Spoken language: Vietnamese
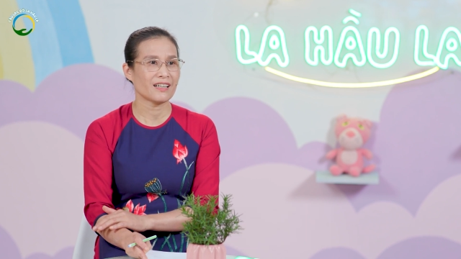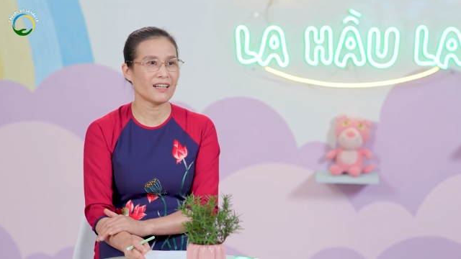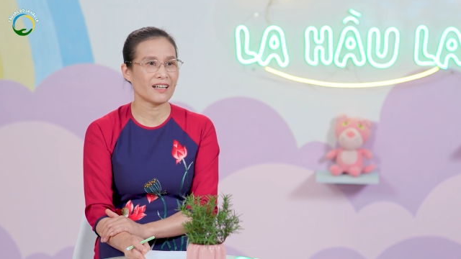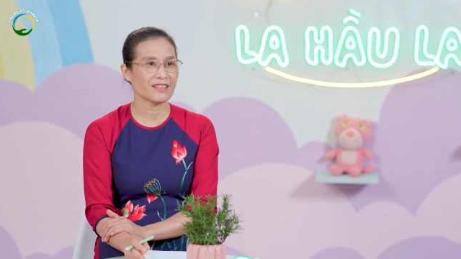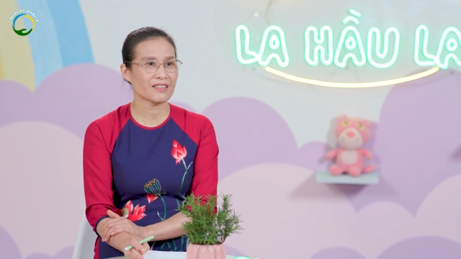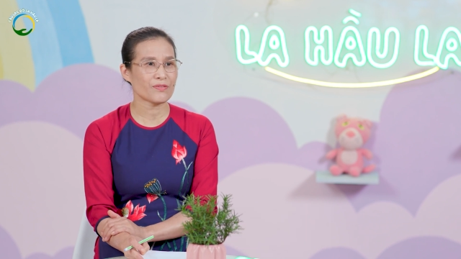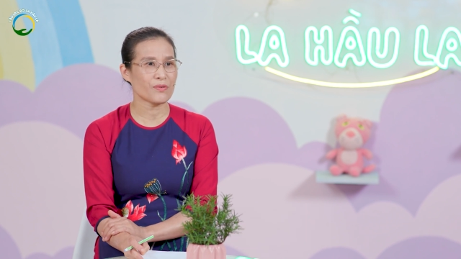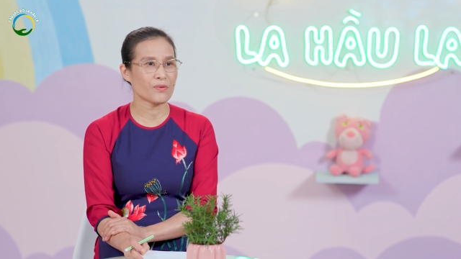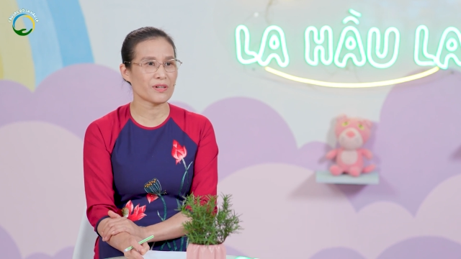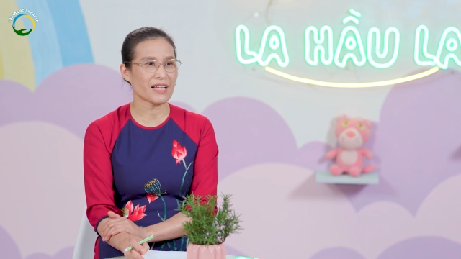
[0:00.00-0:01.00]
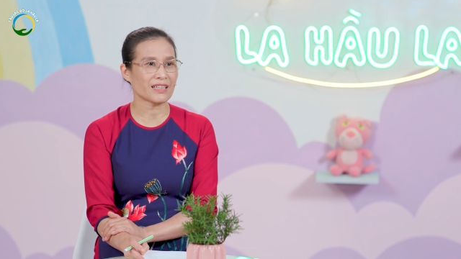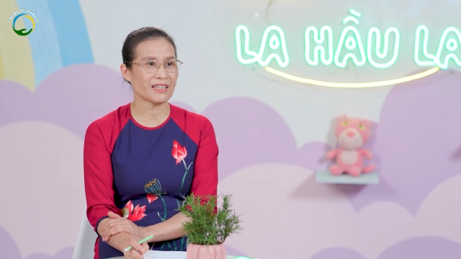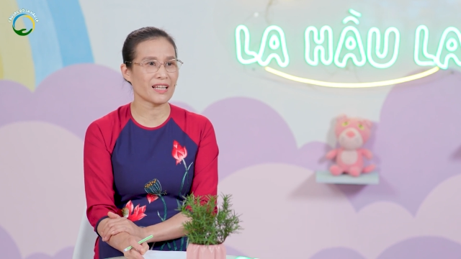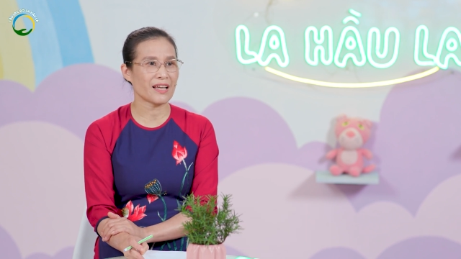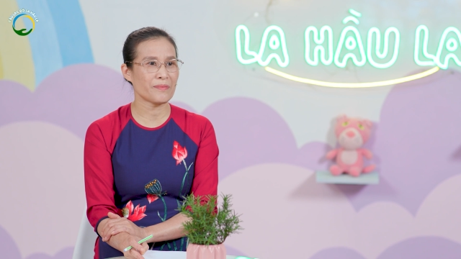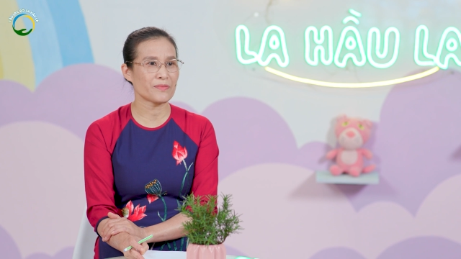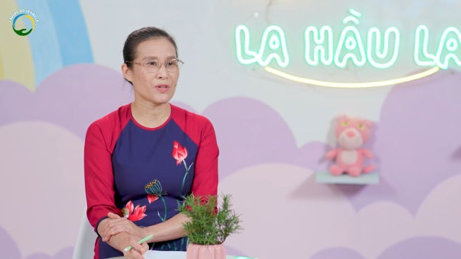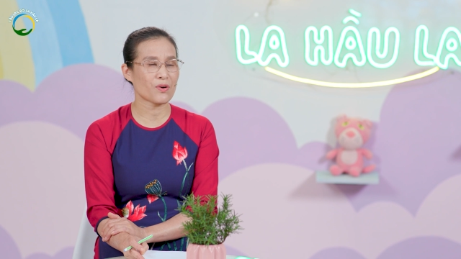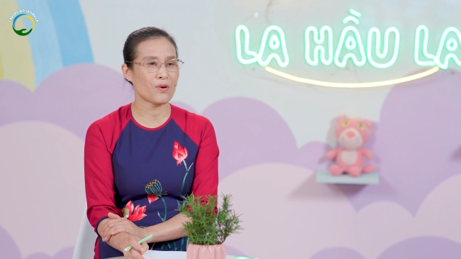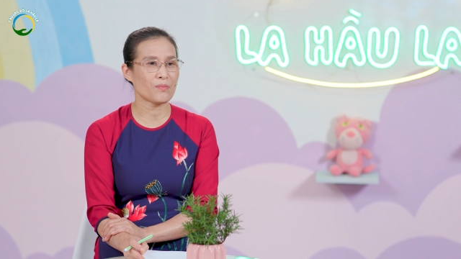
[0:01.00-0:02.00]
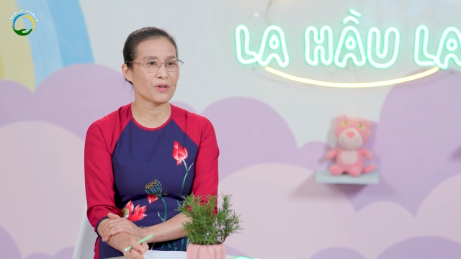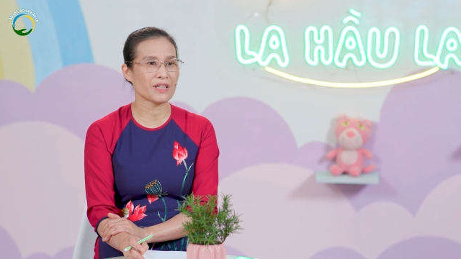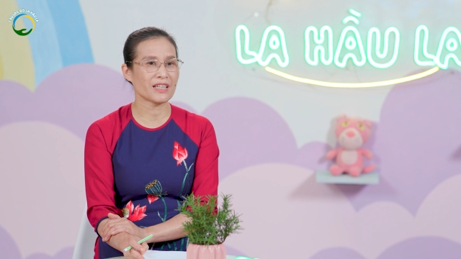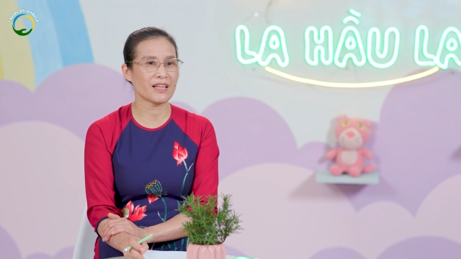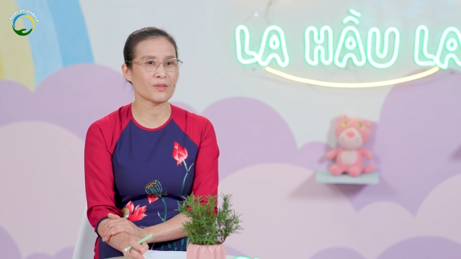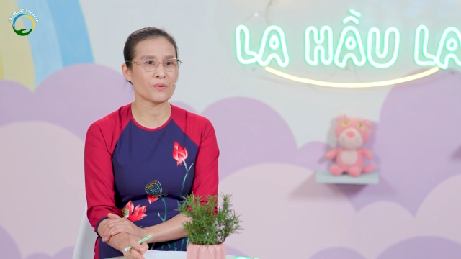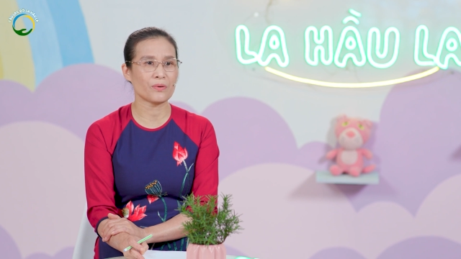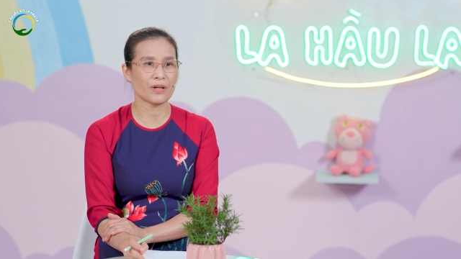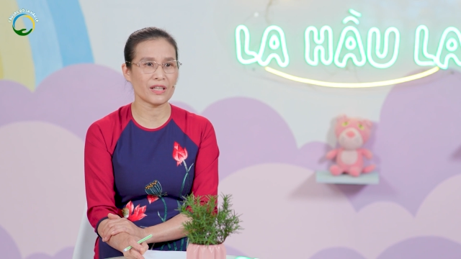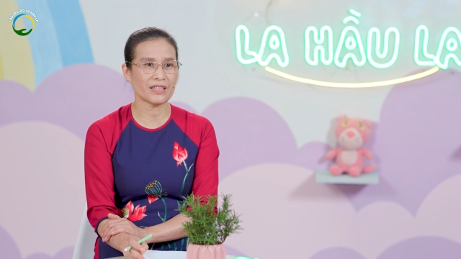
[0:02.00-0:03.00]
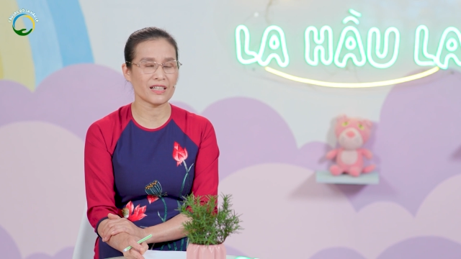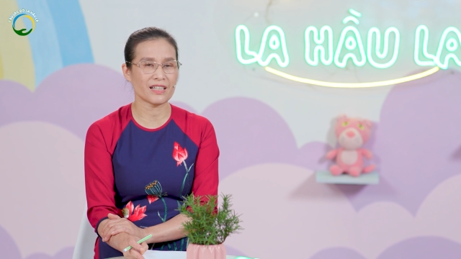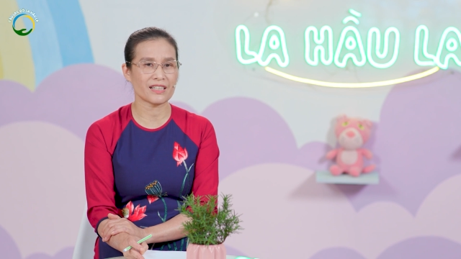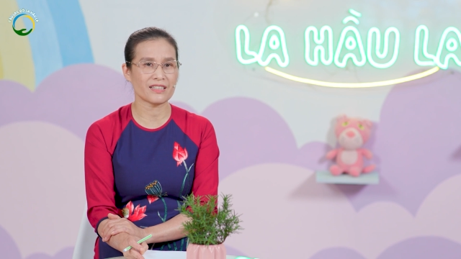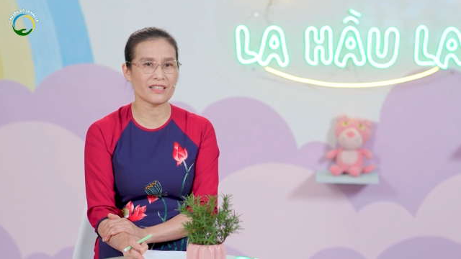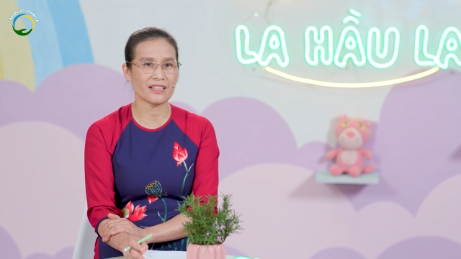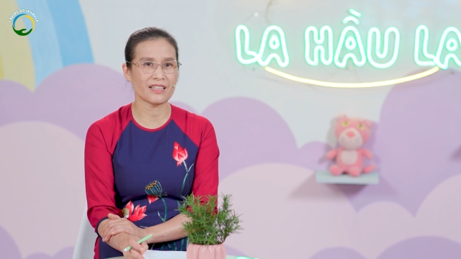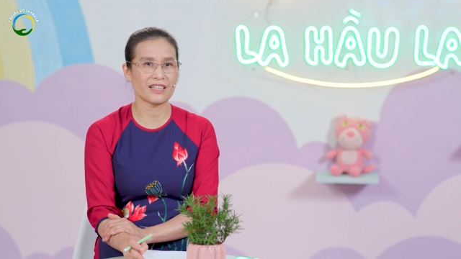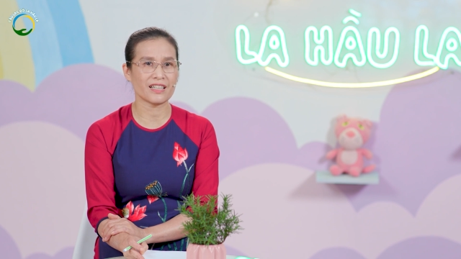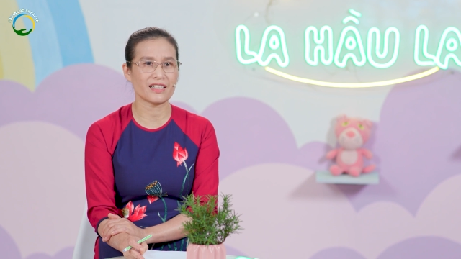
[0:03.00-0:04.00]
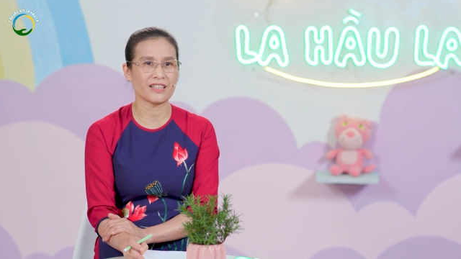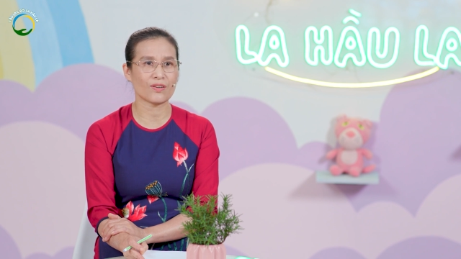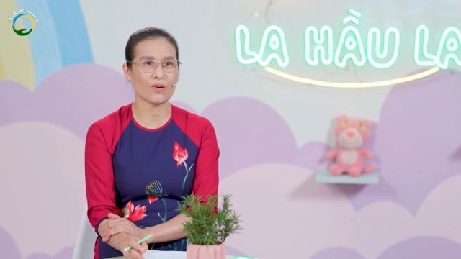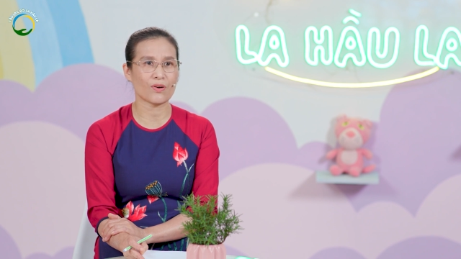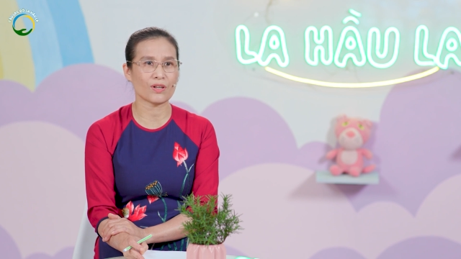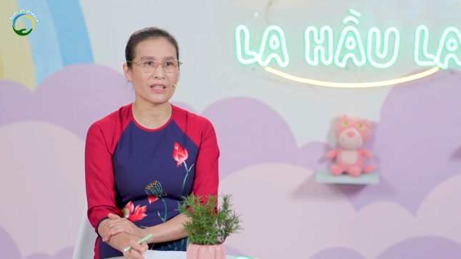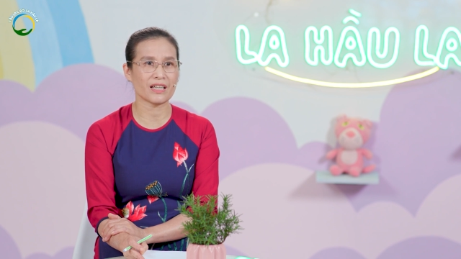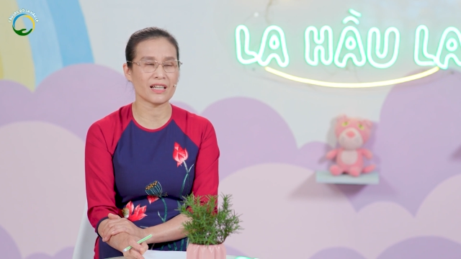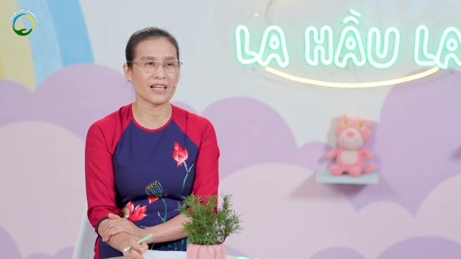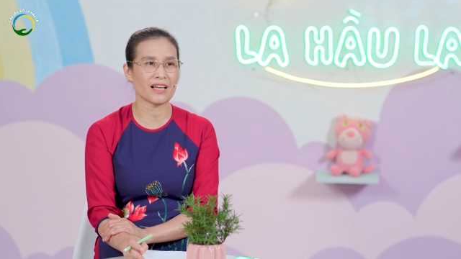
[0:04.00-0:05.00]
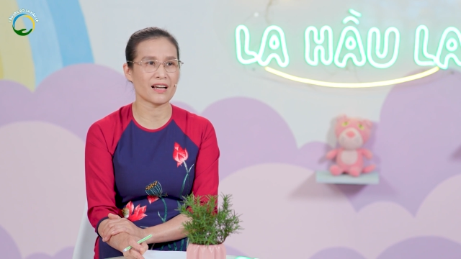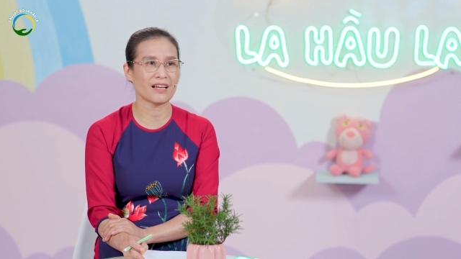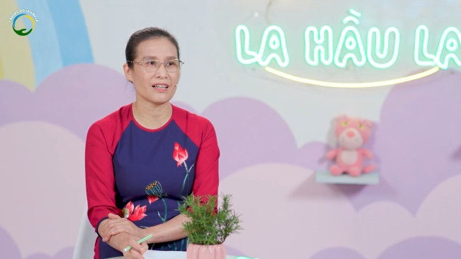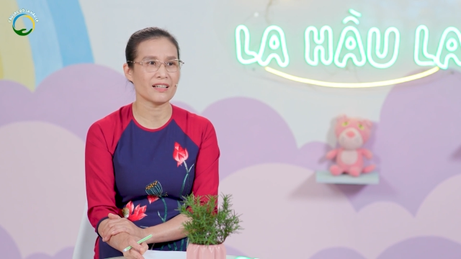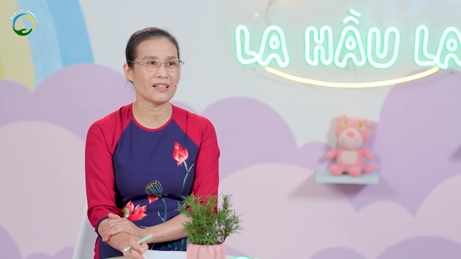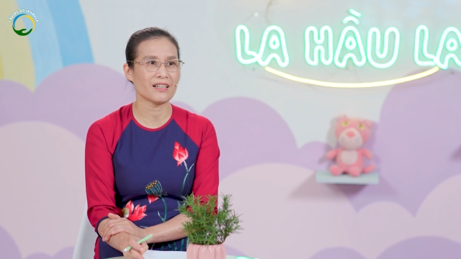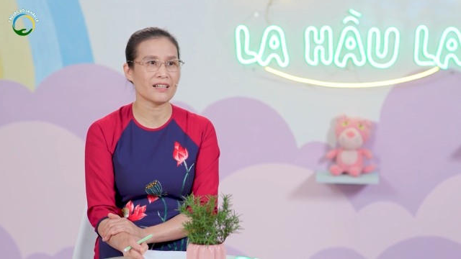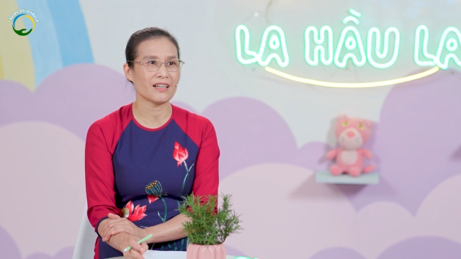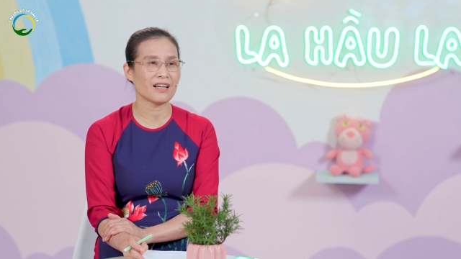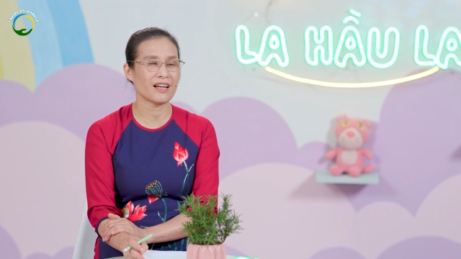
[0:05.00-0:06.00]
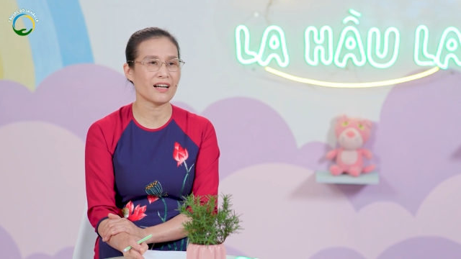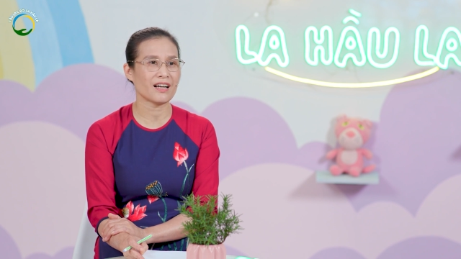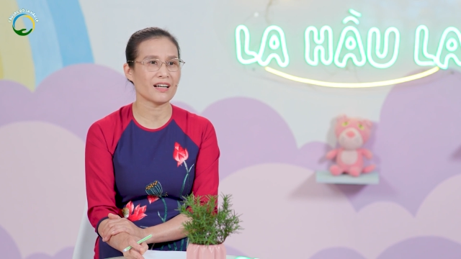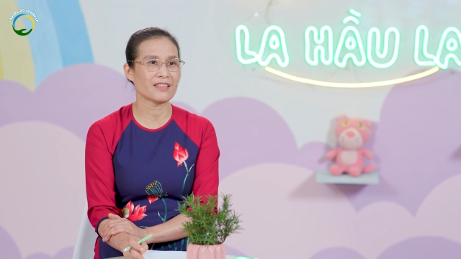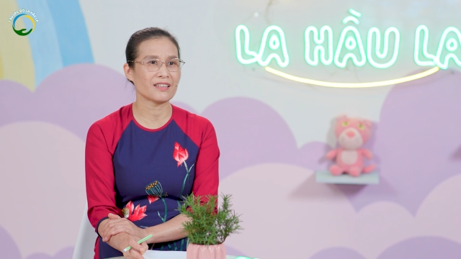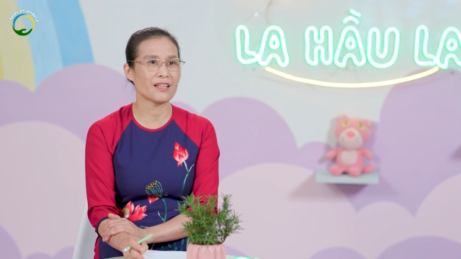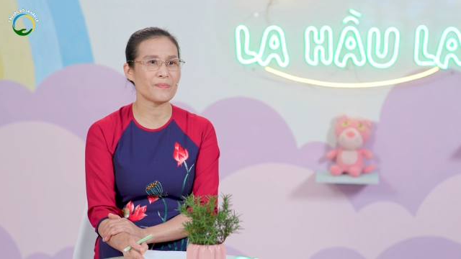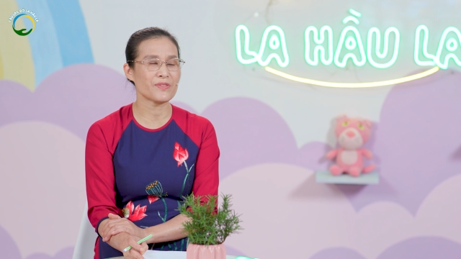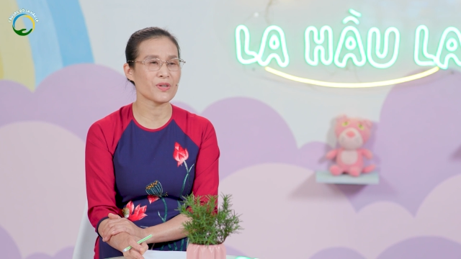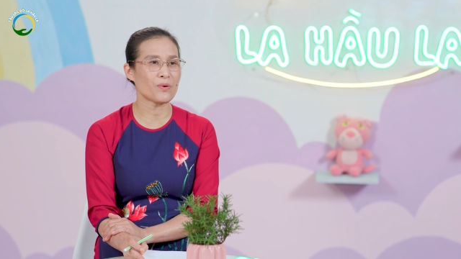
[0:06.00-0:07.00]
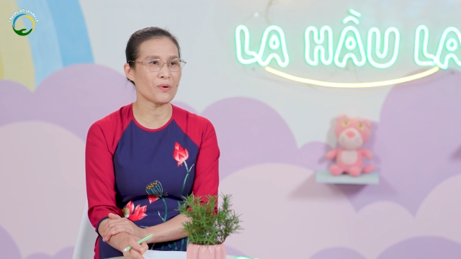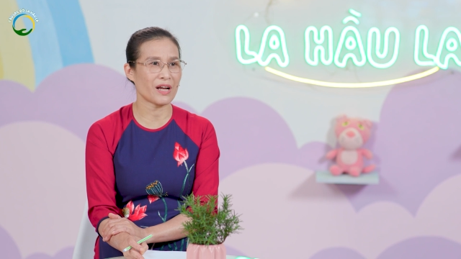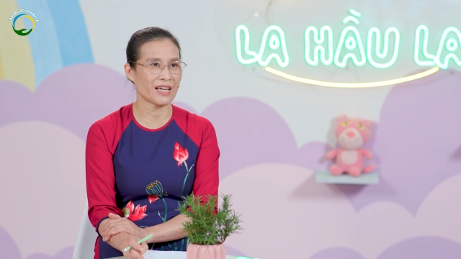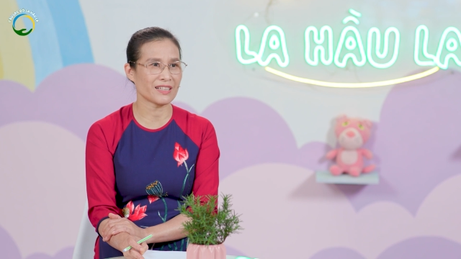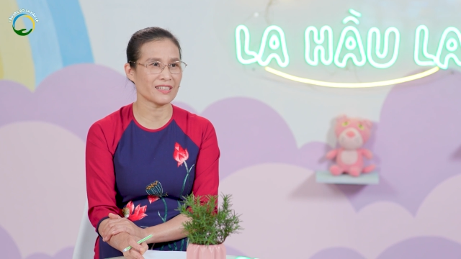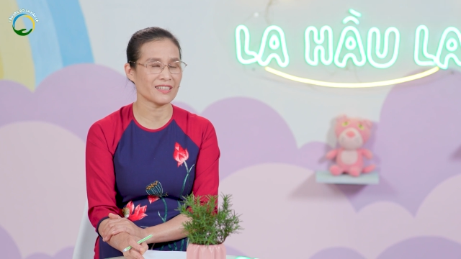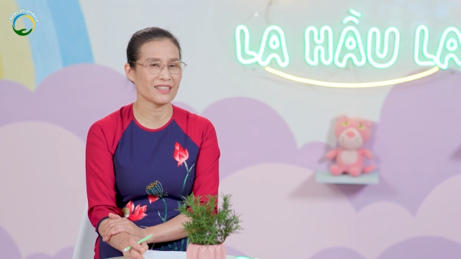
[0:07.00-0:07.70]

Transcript: à, sư phụ đặt thêm cho cô một cái tên cuối, tức là trước kia thì cô có tên là à, Tâm Chiếu Hoàn,